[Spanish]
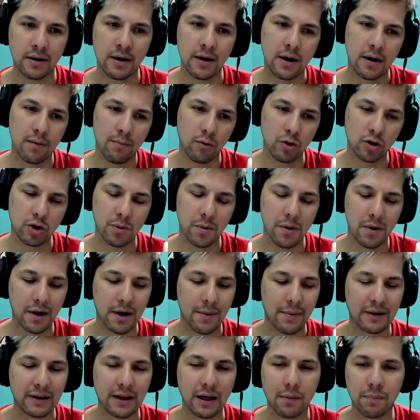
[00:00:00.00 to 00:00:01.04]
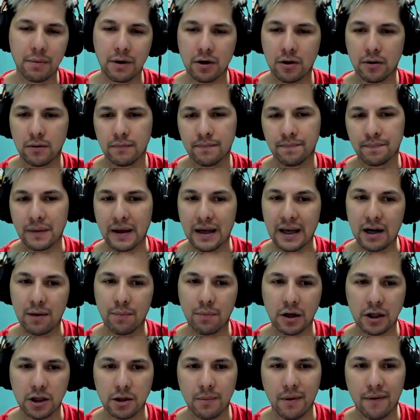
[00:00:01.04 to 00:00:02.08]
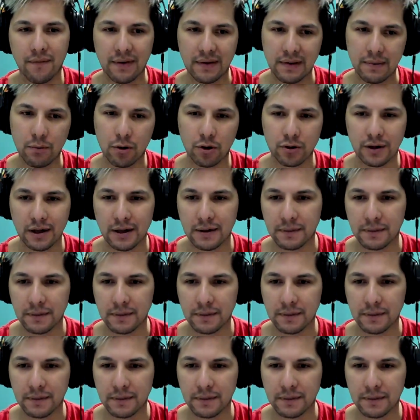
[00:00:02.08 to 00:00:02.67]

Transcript: Muchos me van a matar, pero era un poquito más fan de Mortal.